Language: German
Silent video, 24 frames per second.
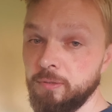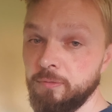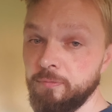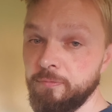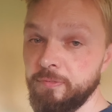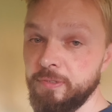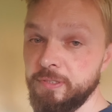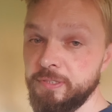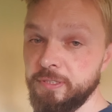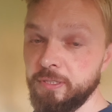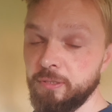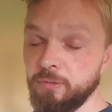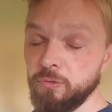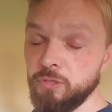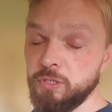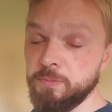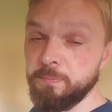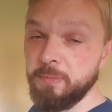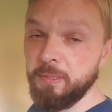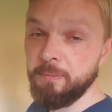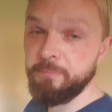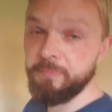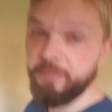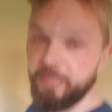Wir sehen uns
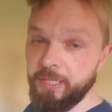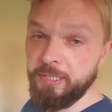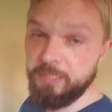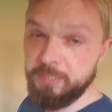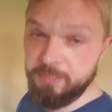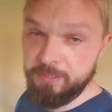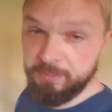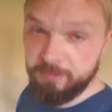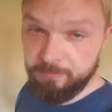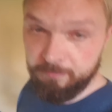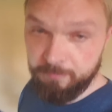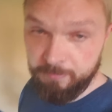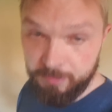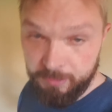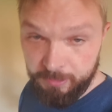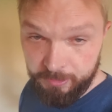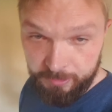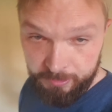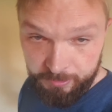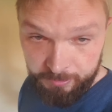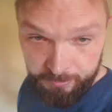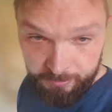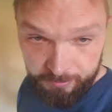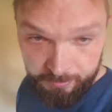beim nächsten
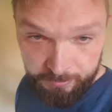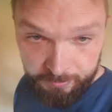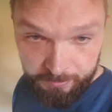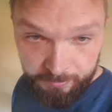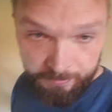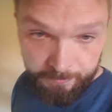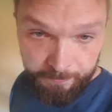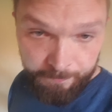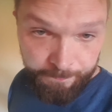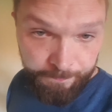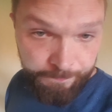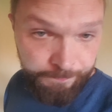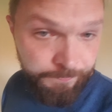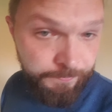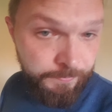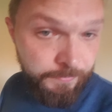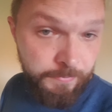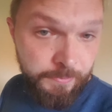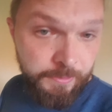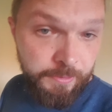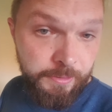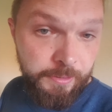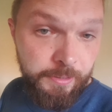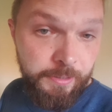Mal
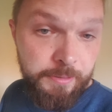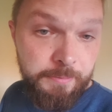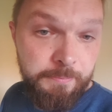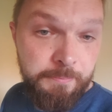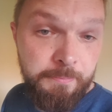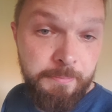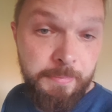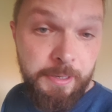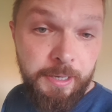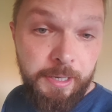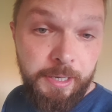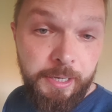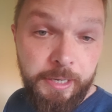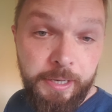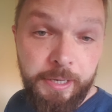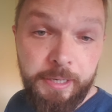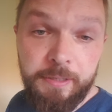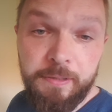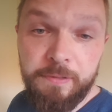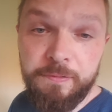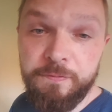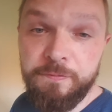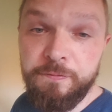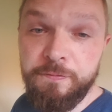in
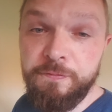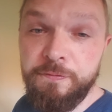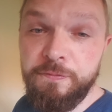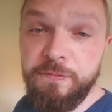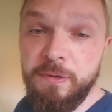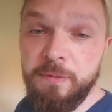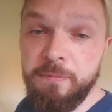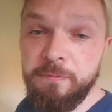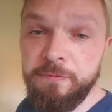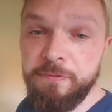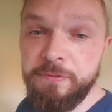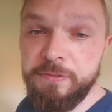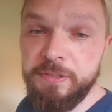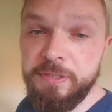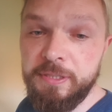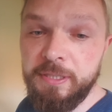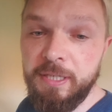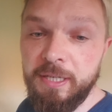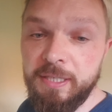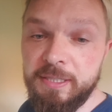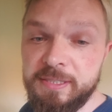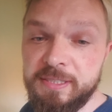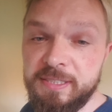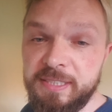mein
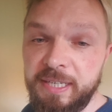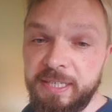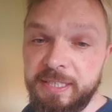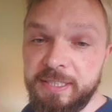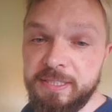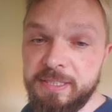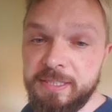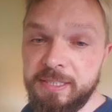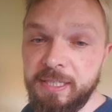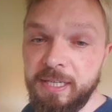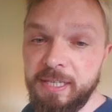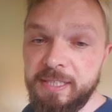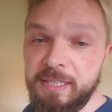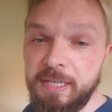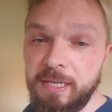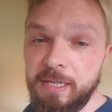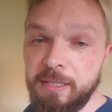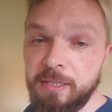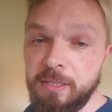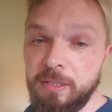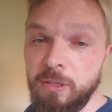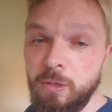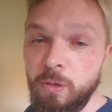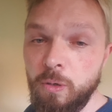50er, 60er
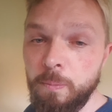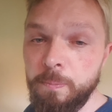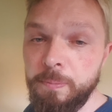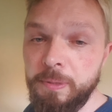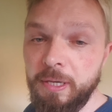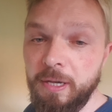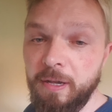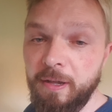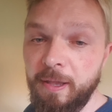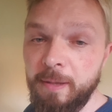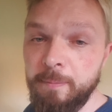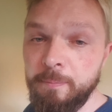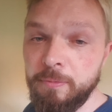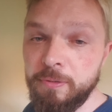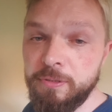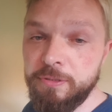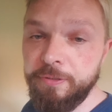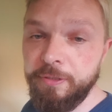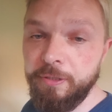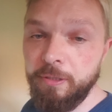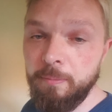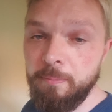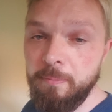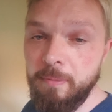Jahre
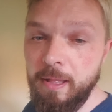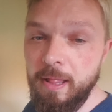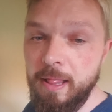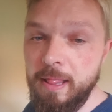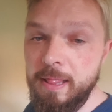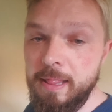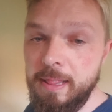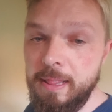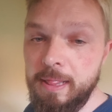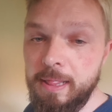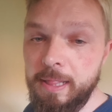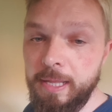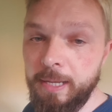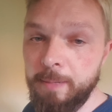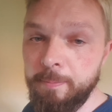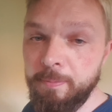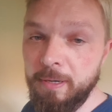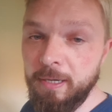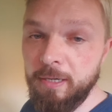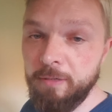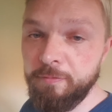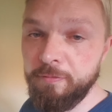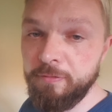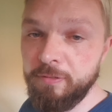Hobbyheimmuseum.
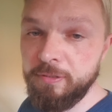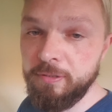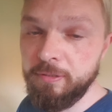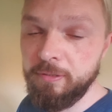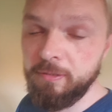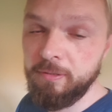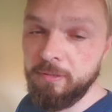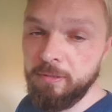Lebhaft.